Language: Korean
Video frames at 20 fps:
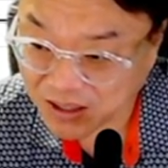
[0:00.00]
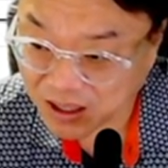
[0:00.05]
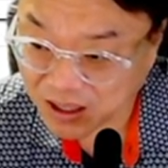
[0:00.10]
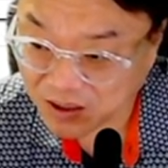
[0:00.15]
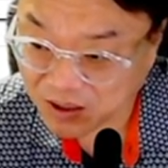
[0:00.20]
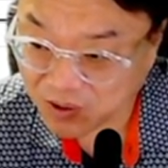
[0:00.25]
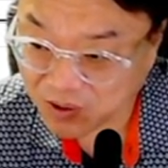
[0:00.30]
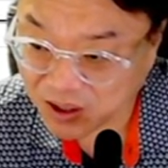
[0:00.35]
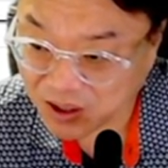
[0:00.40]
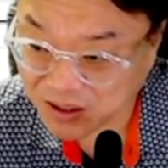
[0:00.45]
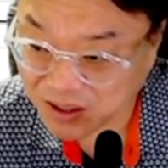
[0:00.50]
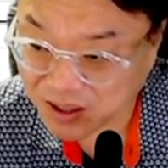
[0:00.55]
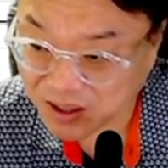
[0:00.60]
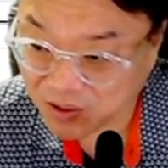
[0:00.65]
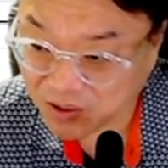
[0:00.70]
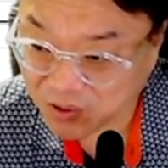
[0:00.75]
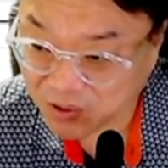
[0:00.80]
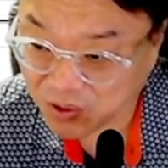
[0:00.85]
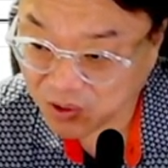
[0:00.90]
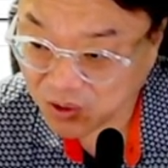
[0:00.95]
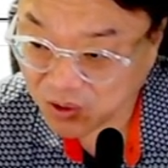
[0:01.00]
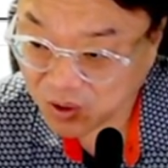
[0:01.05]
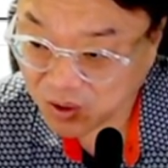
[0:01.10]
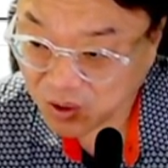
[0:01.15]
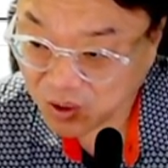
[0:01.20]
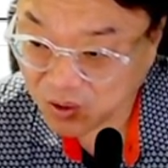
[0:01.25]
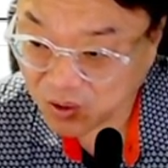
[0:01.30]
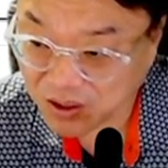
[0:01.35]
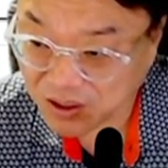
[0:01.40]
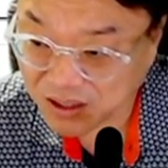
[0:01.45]
올라탄 거
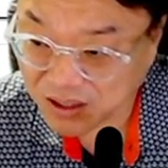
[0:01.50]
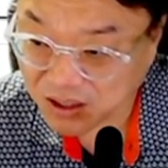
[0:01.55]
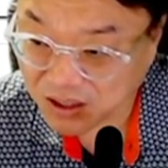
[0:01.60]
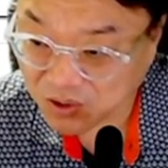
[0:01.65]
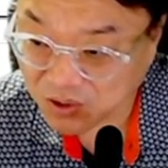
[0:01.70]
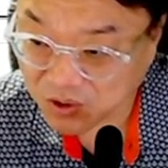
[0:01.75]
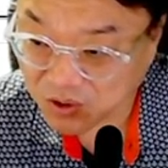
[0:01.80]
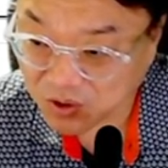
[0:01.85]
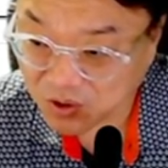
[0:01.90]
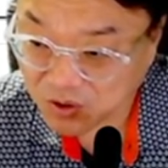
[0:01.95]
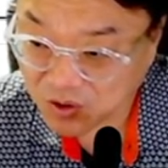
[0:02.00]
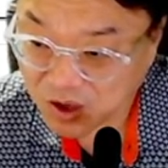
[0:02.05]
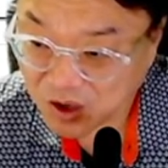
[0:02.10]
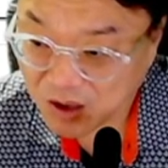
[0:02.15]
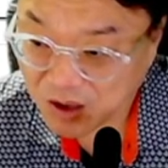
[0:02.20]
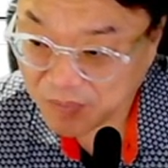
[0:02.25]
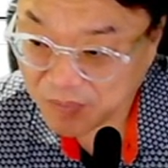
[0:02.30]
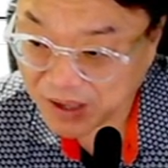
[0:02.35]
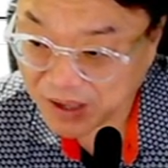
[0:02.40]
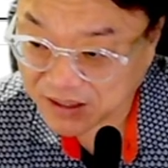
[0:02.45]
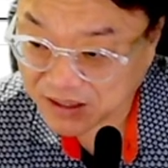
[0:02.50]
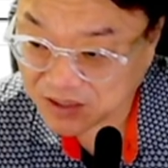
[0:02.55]
확인했고 올라타도